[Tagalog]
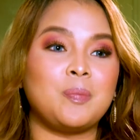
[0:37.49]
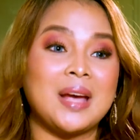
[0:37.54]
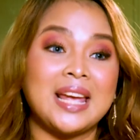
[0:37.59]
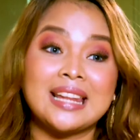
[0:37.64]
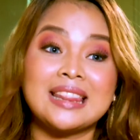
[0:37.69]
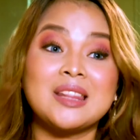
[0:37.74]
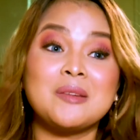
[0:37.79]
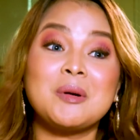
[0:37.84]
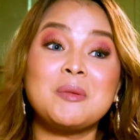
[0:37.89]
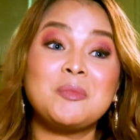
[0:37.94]

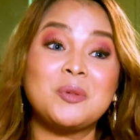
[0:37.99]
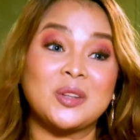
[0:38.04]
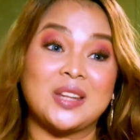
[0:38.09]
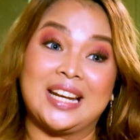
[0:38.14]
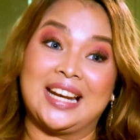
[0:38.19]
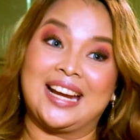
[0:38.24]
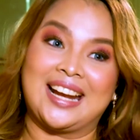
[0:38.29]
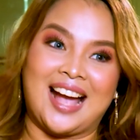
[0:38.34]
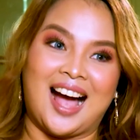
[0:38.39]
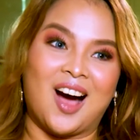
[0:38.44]
Payat naman po
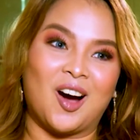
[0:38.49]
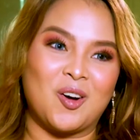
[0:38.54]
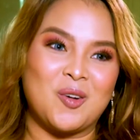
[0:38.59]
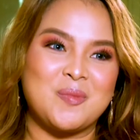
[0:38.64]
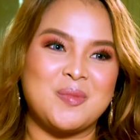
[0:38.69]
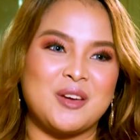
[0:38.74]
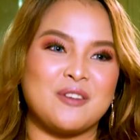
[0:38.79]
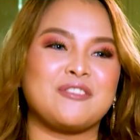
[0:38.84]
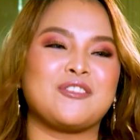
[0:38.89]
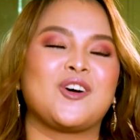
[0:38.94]
talaga ako
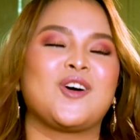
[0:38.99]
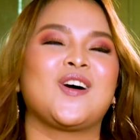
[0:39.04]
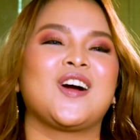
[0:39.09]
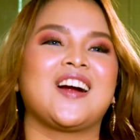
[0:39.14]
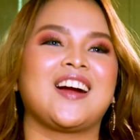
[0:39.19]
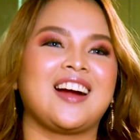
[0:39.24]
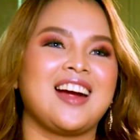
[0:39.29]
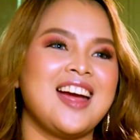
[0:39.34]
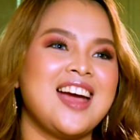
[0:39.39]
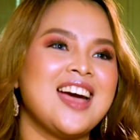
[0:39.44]

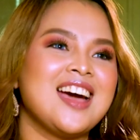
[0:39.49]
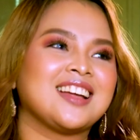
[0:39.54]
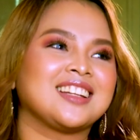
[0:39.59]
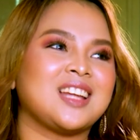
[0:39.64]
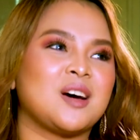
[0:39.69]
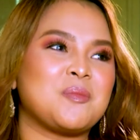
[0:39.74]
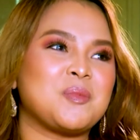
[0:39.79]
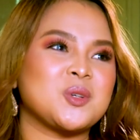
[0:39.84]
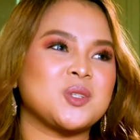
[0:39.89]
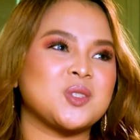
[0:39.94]
before.
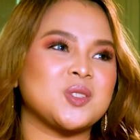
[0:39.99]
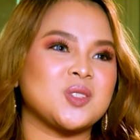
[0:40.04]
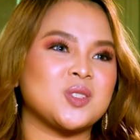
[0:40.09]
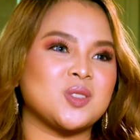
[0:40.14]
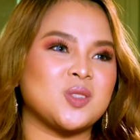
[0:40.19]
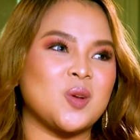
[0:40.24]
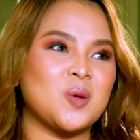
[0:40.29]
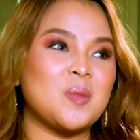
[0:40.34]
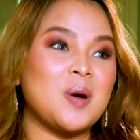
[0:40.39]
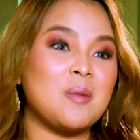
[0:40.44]
Tapos
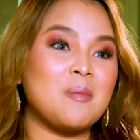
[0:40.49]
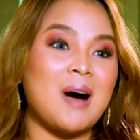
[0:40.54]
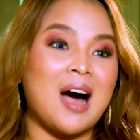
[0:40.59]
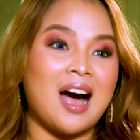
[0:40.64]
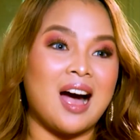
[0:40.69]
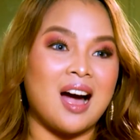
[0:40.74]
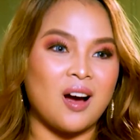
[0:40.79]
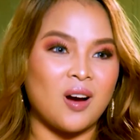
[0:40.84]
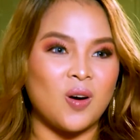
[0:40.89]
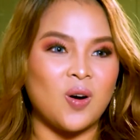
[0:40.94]

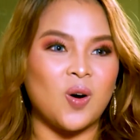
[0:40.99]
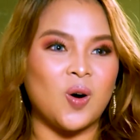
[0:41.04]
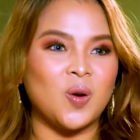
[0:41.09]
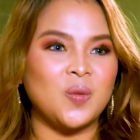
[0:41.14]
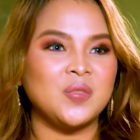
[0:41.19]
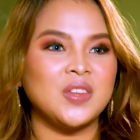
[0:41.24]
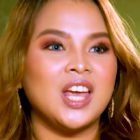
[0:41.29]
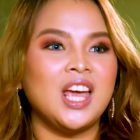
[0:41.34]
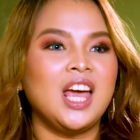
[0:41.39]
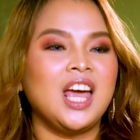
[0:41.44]
tumaba ako.